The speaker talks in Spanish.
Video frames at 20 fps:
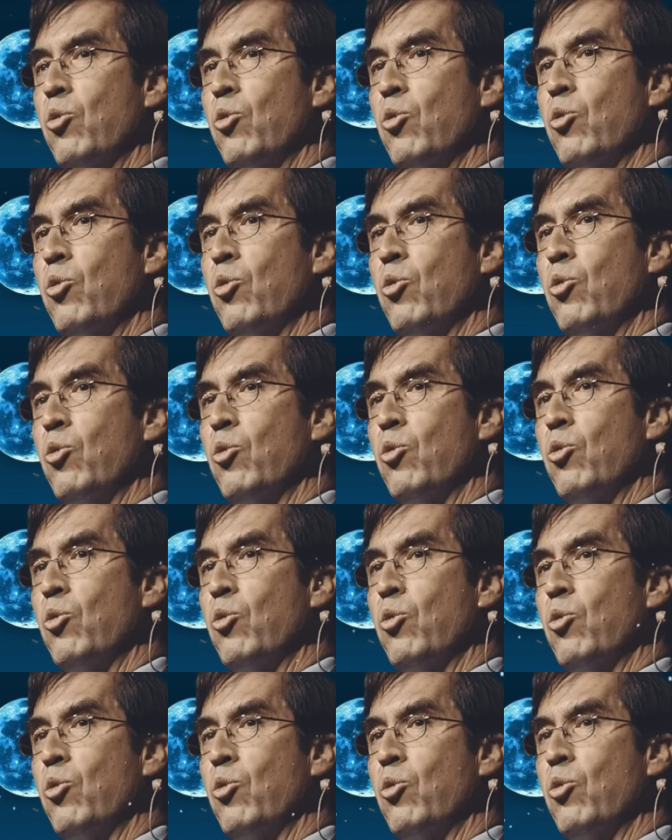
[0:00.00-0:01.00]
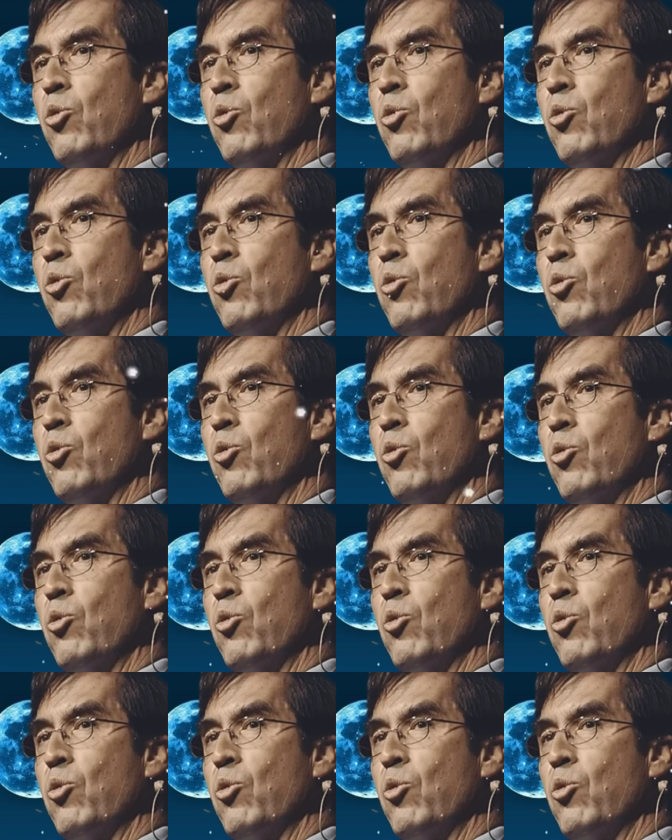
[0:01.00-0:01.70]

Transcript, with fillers: es algo practicado enormemente